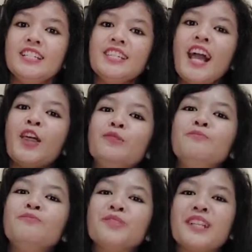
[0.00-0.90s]

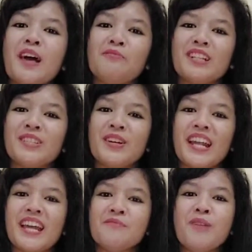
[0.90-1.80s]
Shalom, selamat
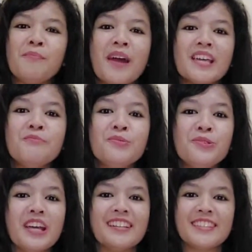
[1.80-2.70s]
sore Bapak
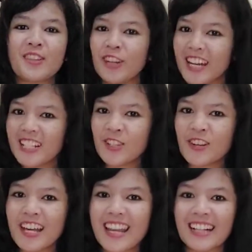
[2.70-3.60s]
Ibu dan
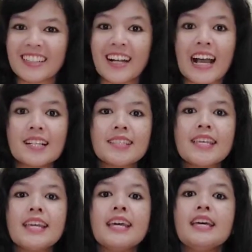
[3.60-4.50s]
saudara-saudari yang
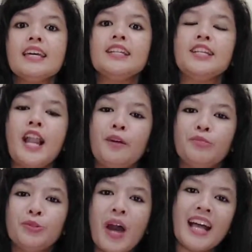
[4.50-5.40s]
terkasih di
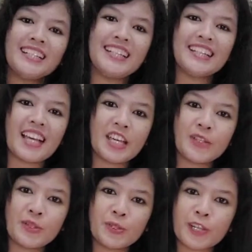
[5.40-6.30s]
dalam Tuhan kita
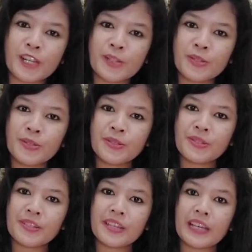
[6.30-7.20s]
Yesus
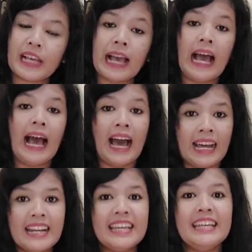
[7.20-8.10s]
Kristus.
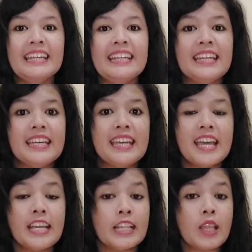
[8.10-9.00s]
Hari ini
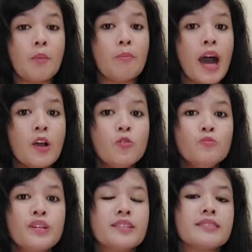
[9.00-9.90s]
kita mau
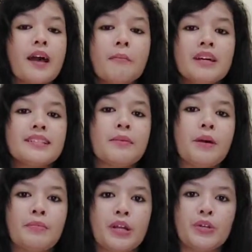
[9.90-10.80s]
bersama-sama
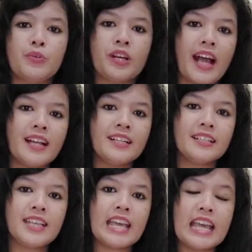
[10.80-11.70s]

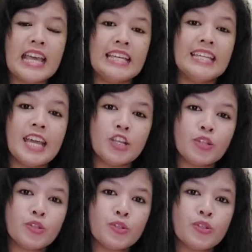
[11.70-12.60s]
merenungkan
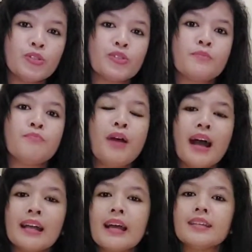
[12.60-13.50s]
Yesus
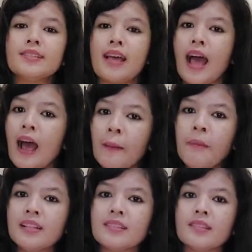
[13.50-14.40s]
sebagai
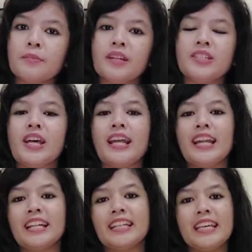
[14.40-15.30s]
sahabat
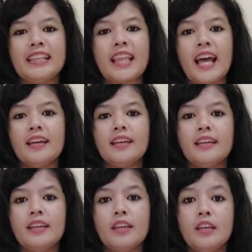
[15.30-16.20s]
seperjalanan kita,
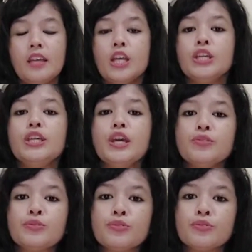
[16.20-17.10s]

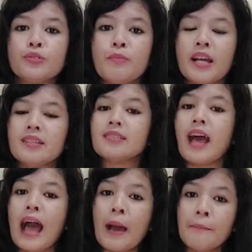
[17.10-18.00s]
Yesus sebagai
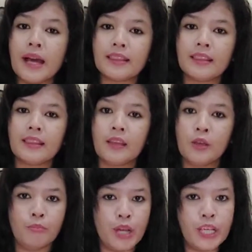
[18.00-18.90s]
sahabat
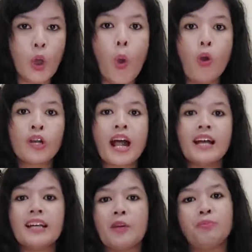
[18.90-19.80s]
bagi
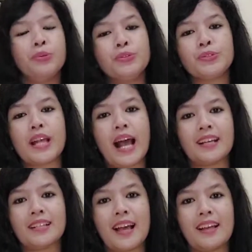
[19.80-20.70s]
orang yang putus
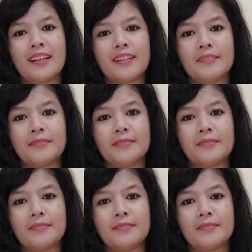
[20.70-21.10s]
asa.